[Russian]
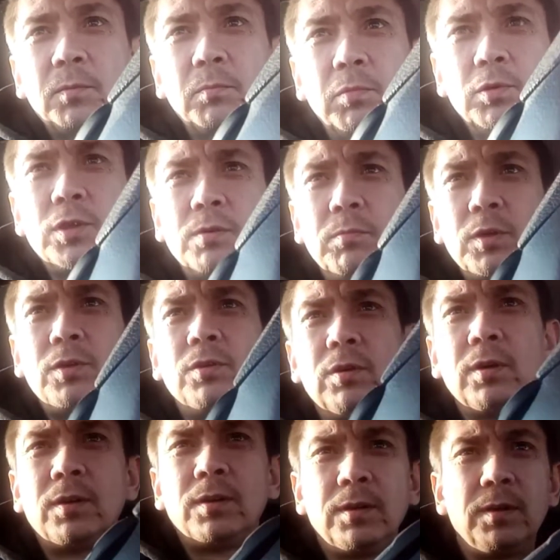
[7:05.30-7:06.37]
Будем, ее,
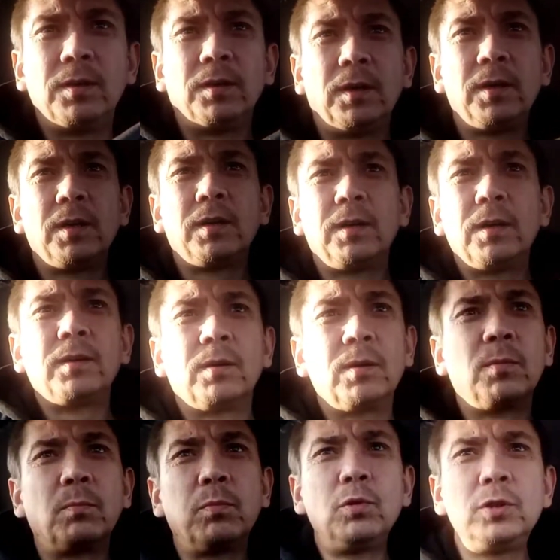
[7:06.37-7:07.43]

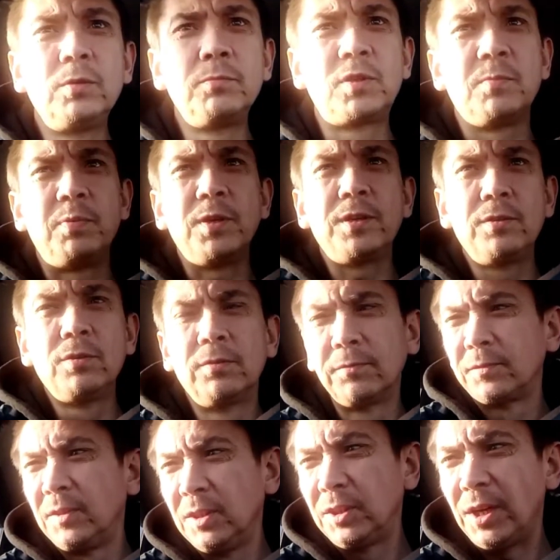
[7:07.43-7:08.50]
будем теперь ее
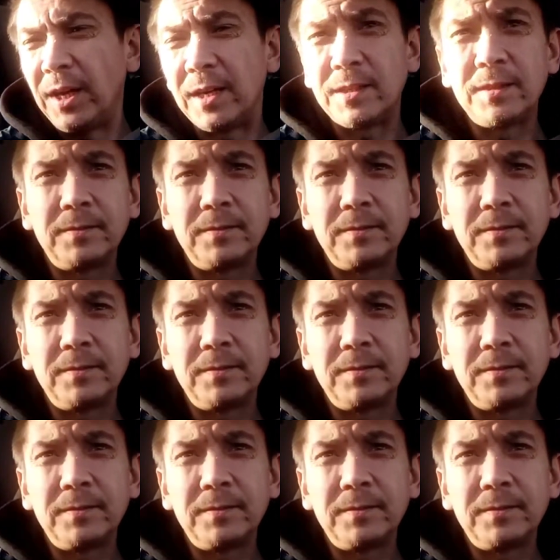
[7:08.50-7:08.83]
внедрять.